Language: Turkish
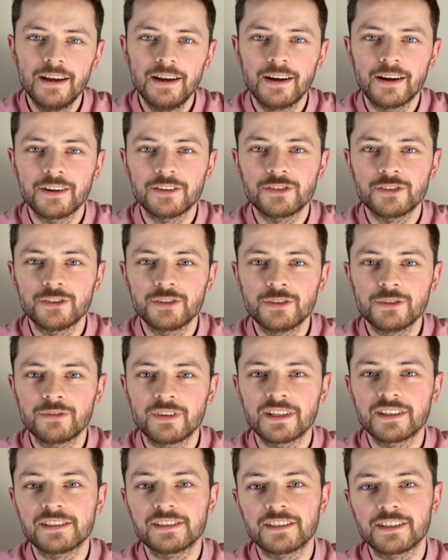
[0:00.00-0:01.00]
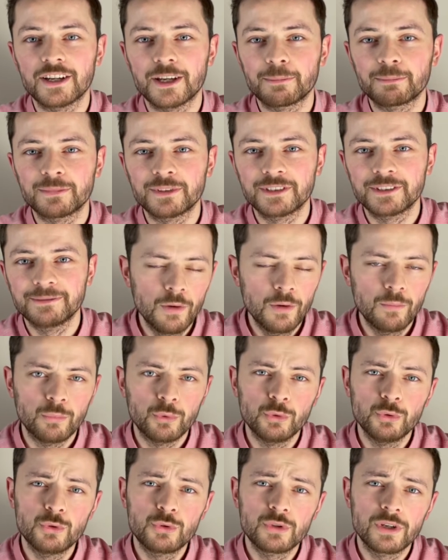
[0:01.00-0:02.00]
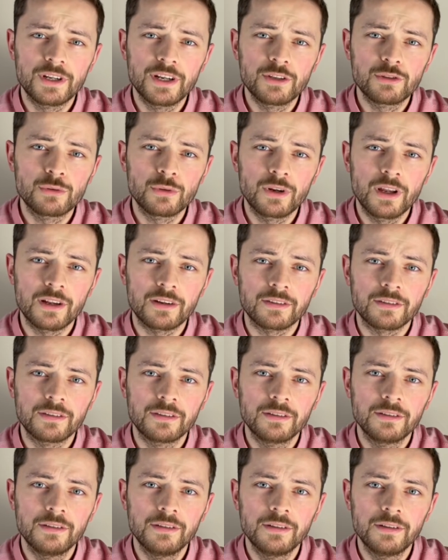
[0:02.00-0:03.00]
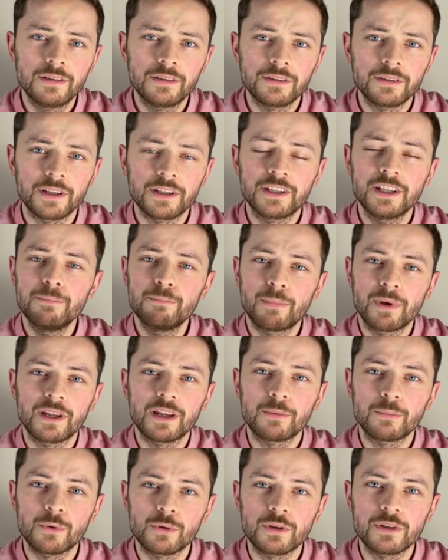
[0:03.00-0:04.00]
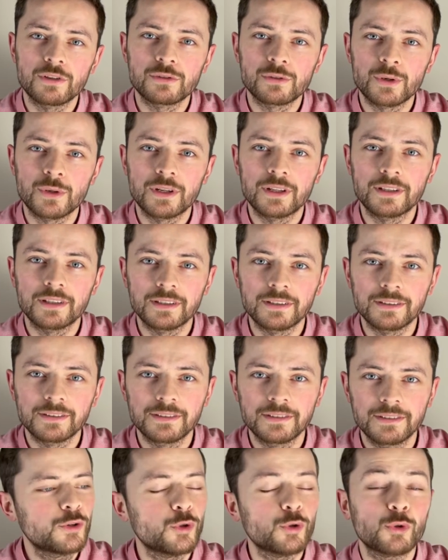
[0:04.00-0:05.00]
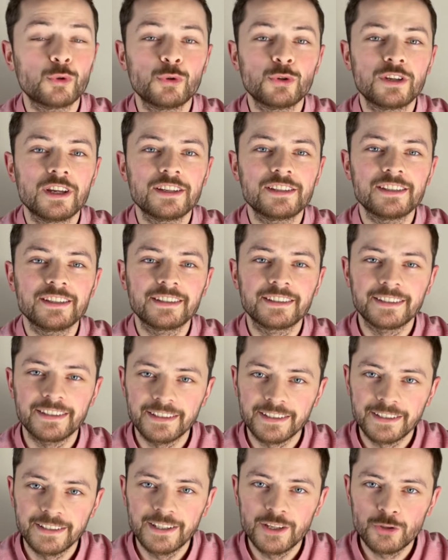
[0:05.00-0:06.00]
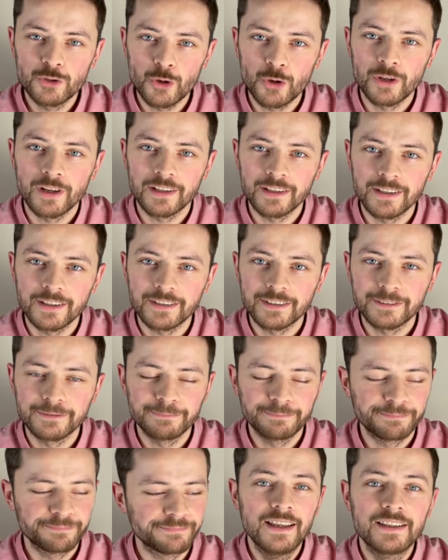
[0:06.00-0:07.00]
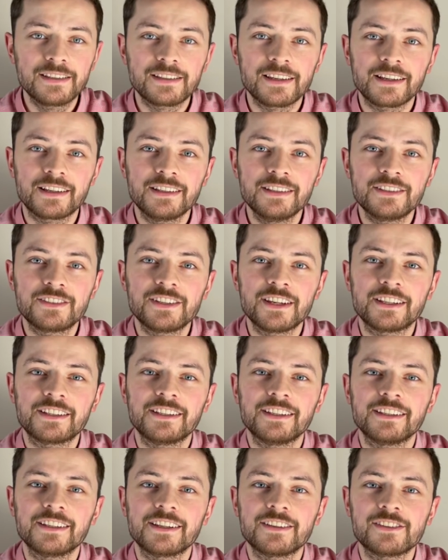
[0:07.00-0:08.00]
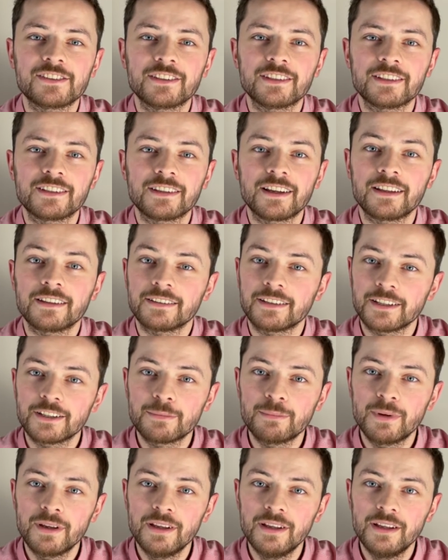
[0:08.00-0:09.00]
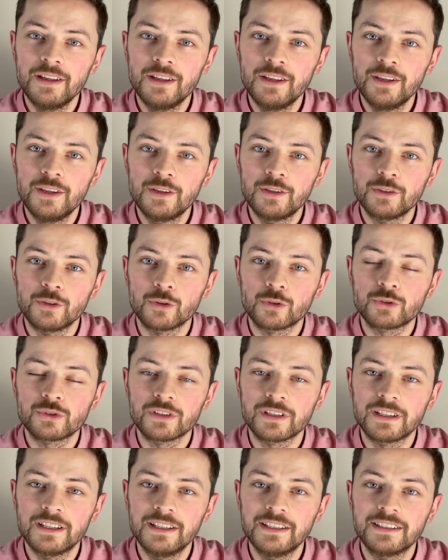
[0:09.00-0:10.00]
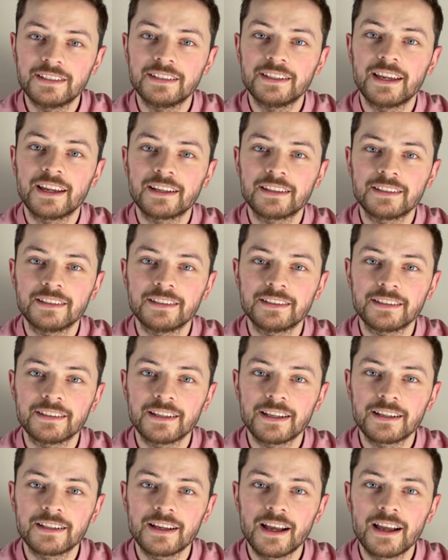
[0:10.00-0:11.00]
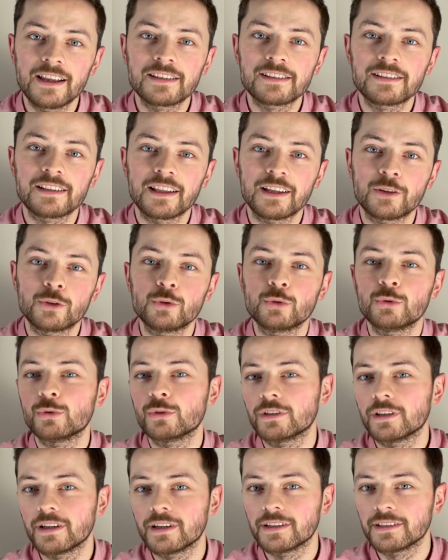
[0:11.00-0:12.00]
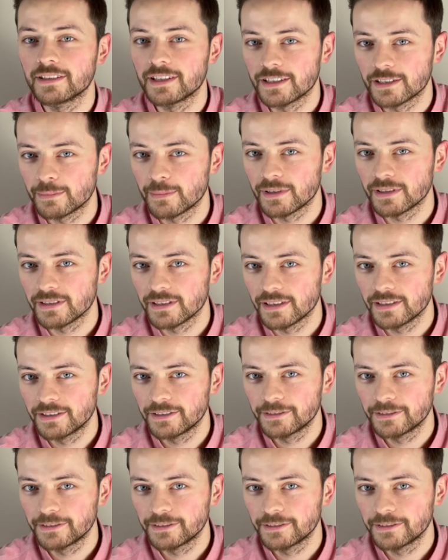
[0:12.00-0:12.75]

acı ve ızdıraptı. Bunun üzerine sorar neden bana böyle söyledin? Kuyruğu kesik tilki de şöyle der. Sakın çektiğin acıları anlatma, yoksa diğer tilkiler asla kuyruklarını kesmezler.